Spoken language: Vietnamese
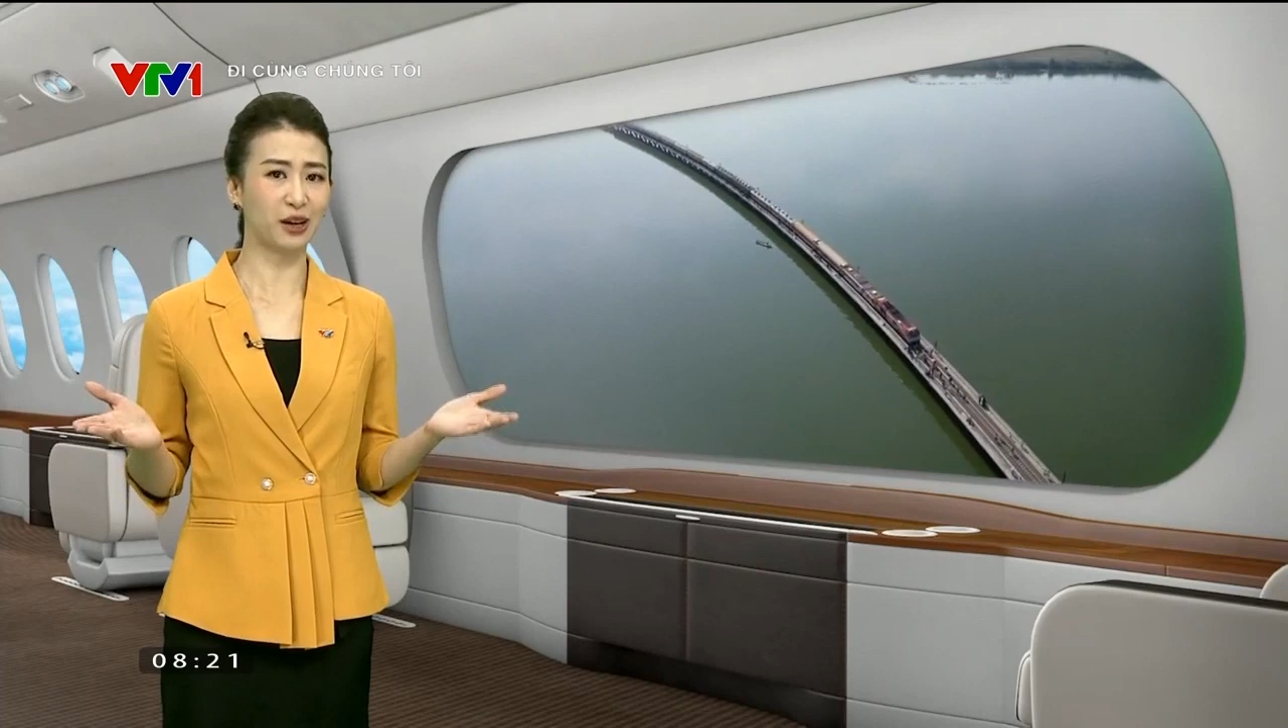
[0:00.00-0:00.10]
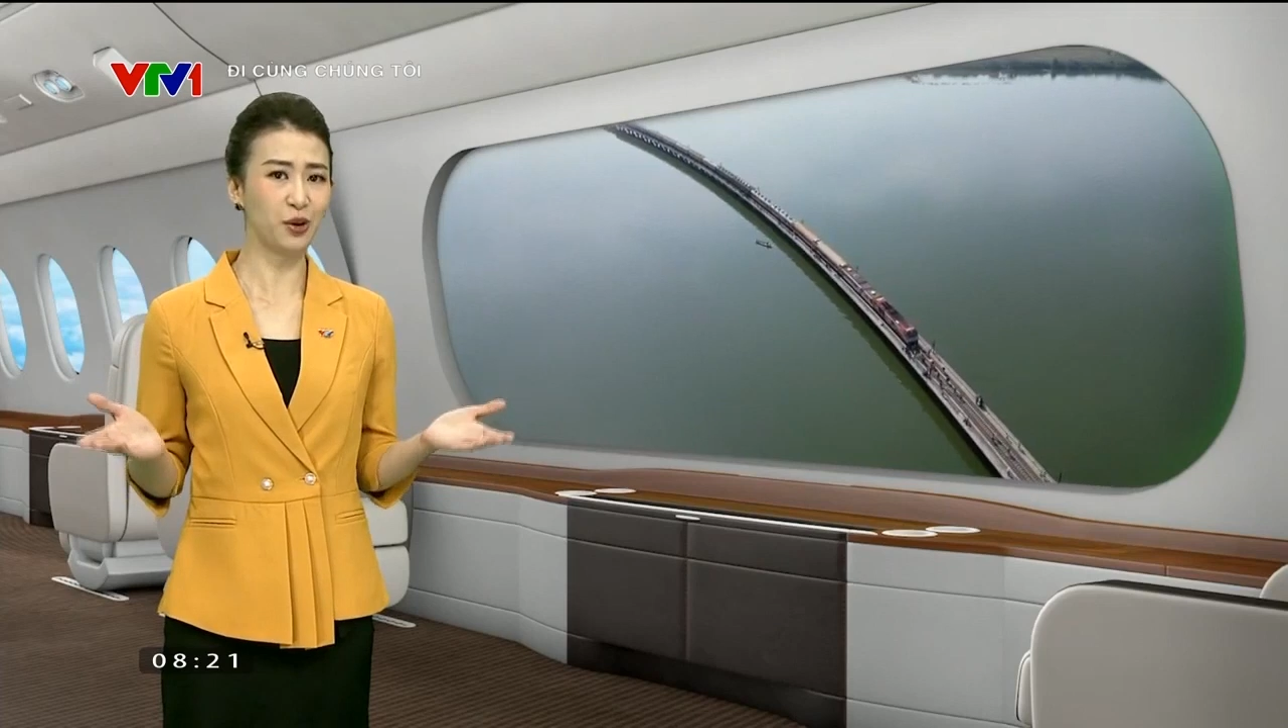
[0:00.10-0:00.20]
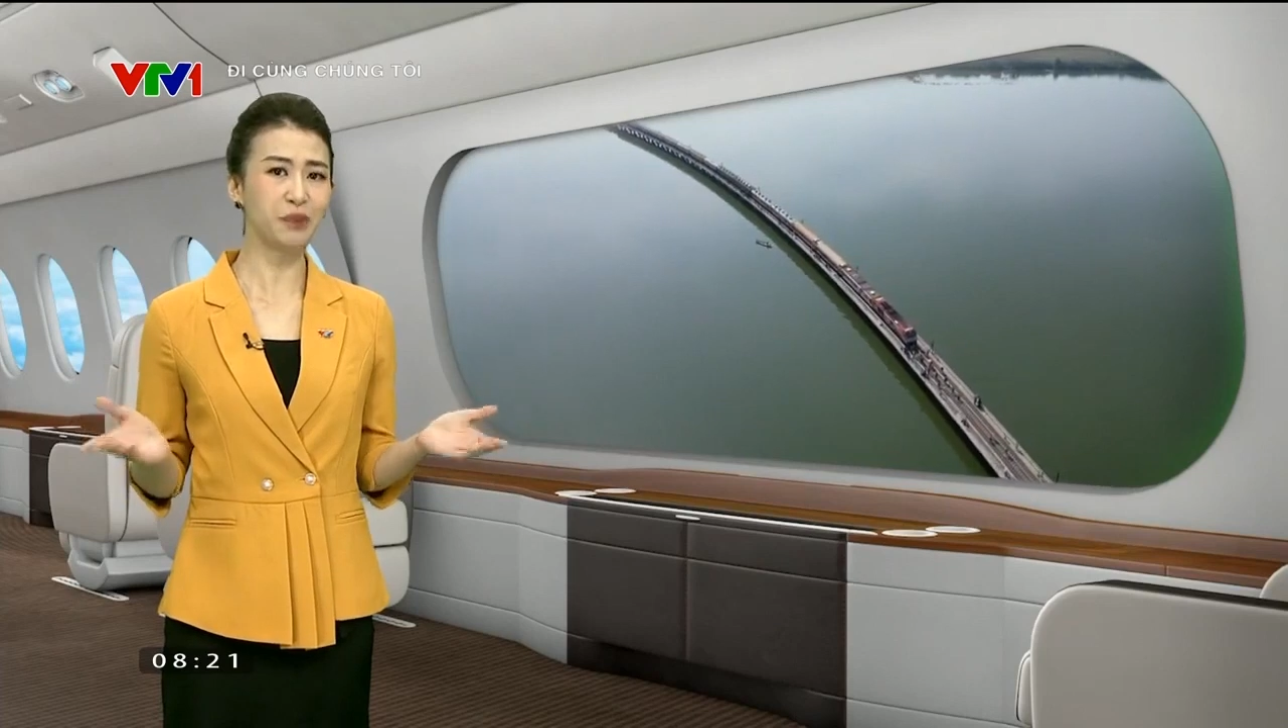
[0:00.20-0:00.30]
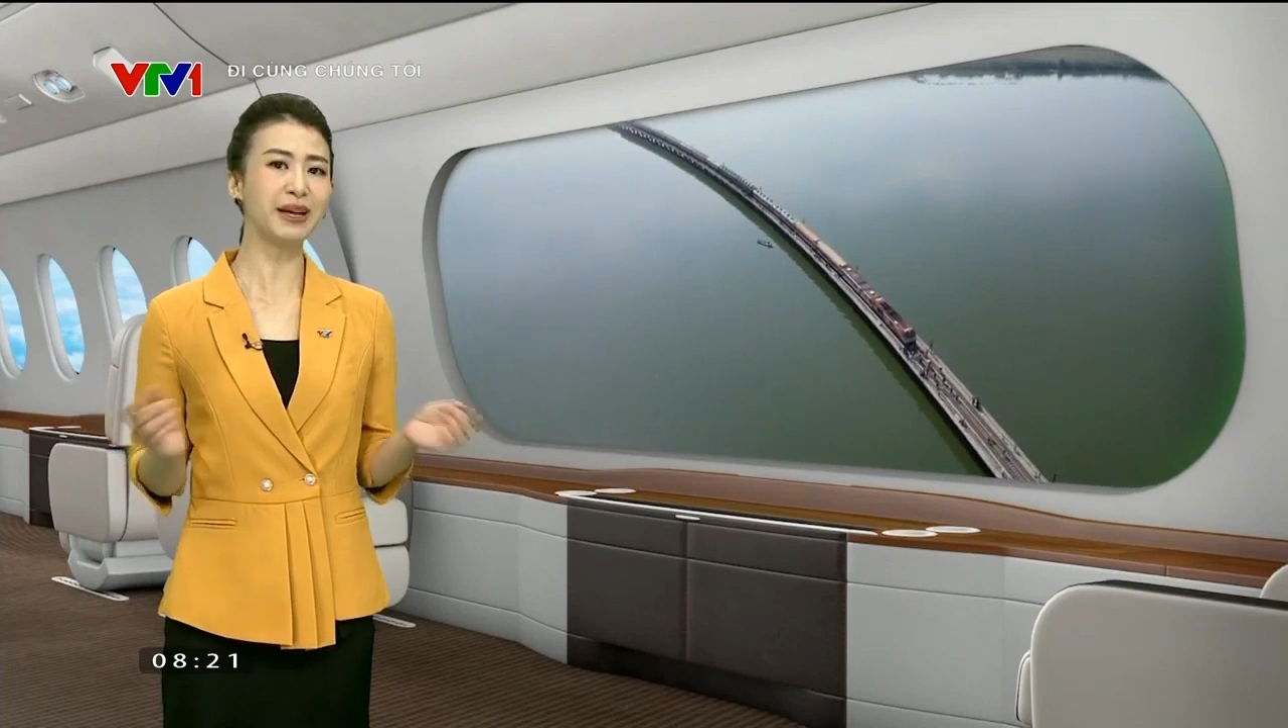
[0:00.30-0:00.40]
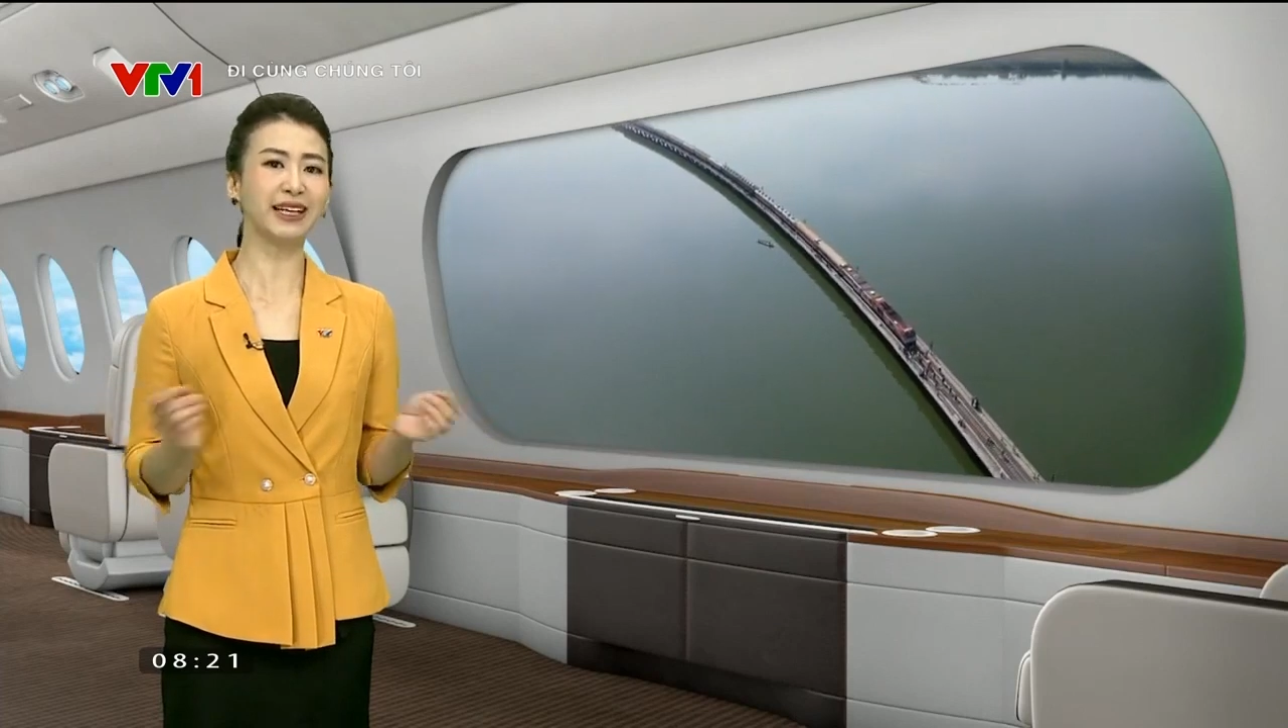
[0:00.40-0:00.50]
này
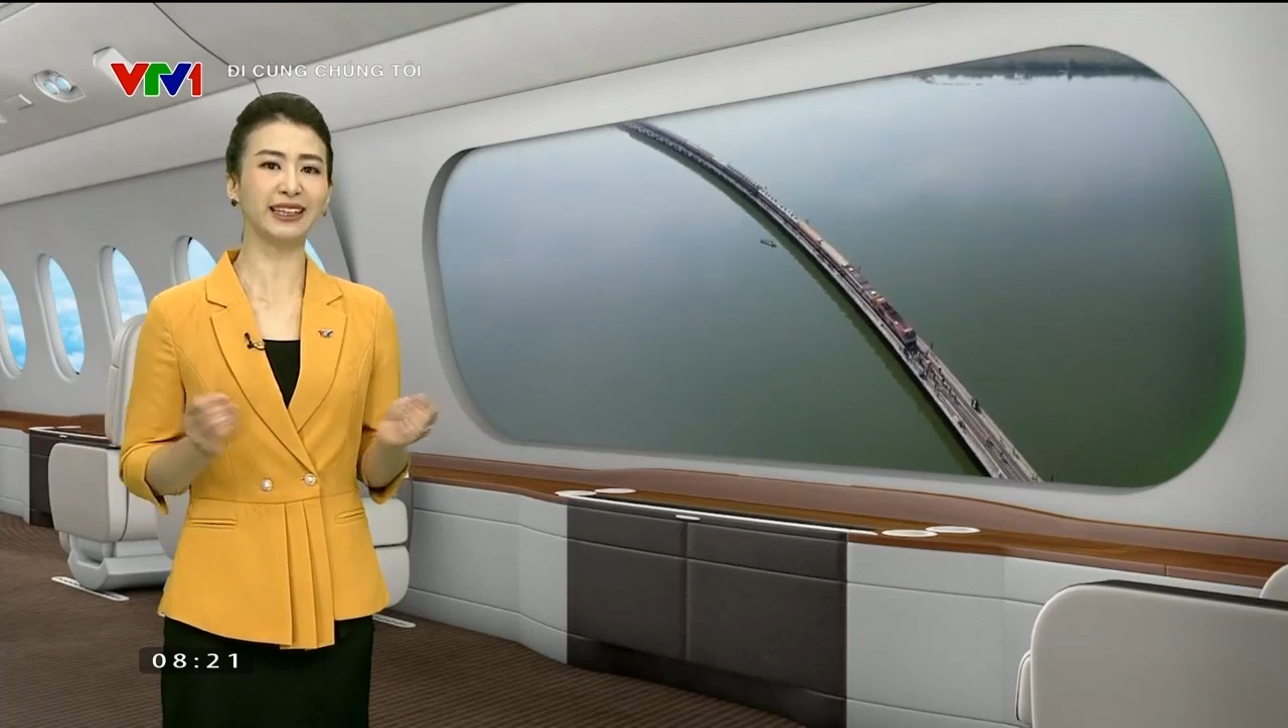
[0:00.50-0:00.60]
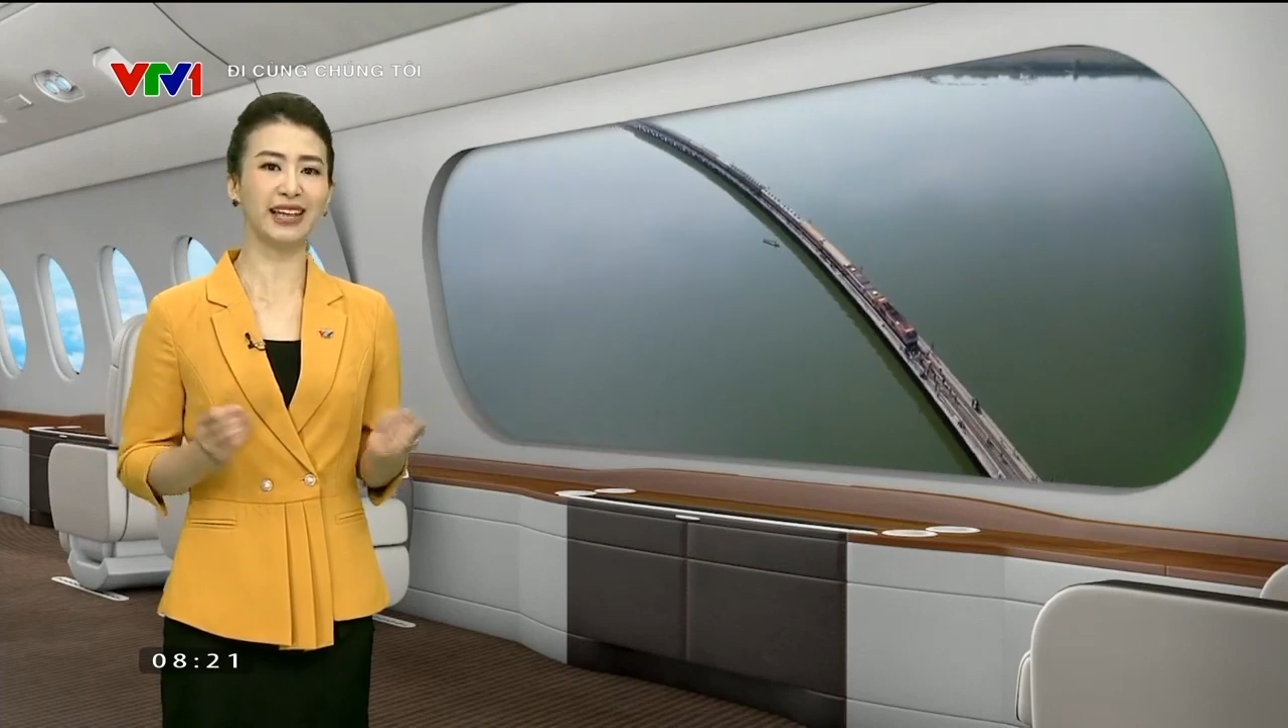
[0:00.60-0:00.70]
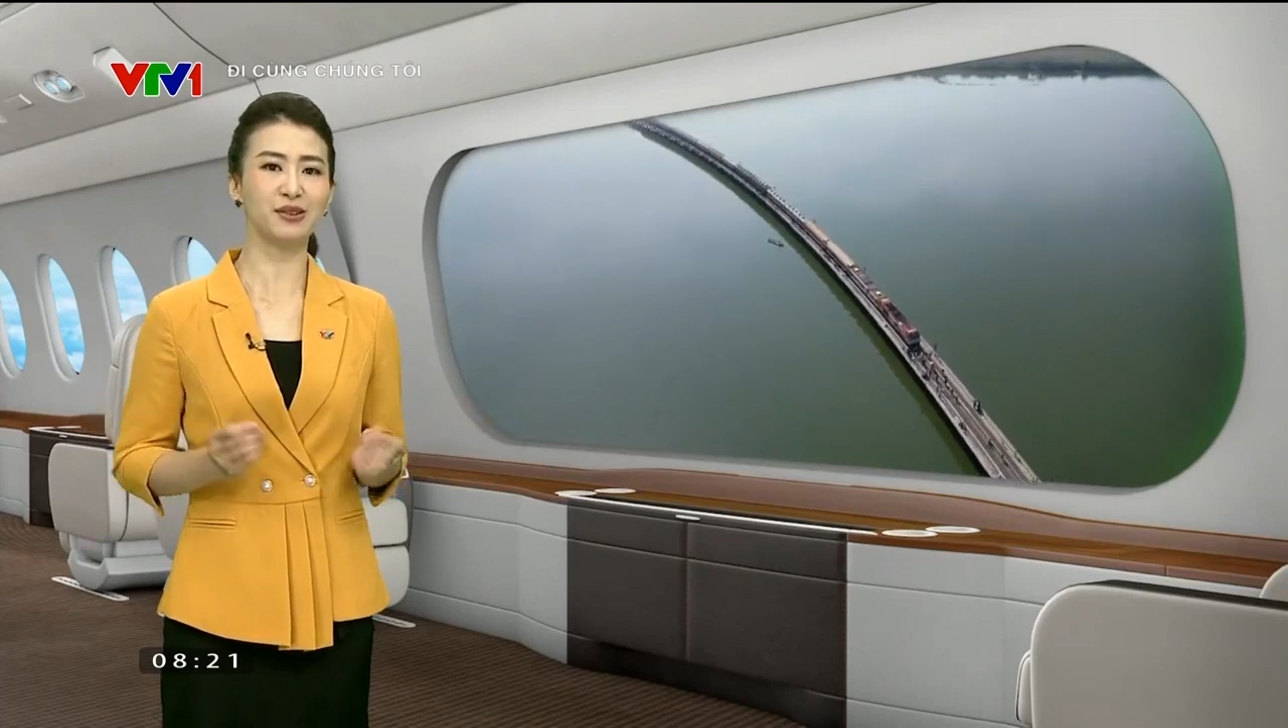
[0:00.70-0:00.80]
luôn biết cách